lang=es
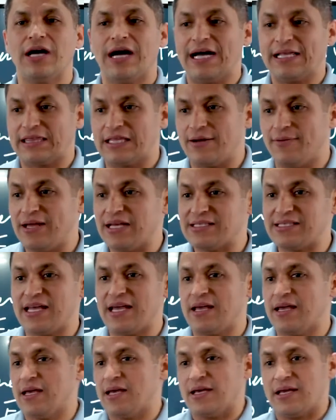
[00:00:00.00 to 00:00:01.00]
a través
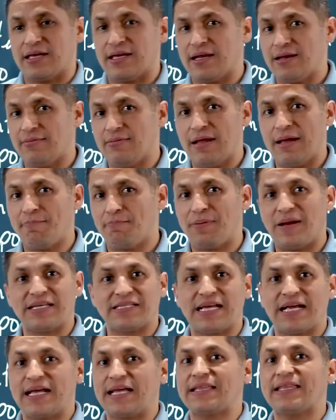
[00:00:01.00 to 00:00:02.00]
de la
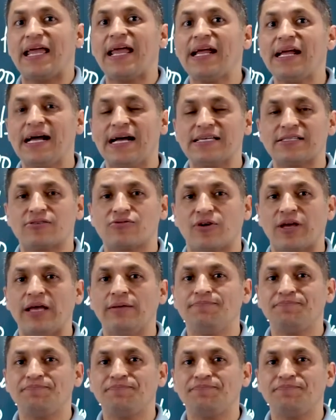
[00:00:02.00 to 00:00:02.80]
empresa que tengas,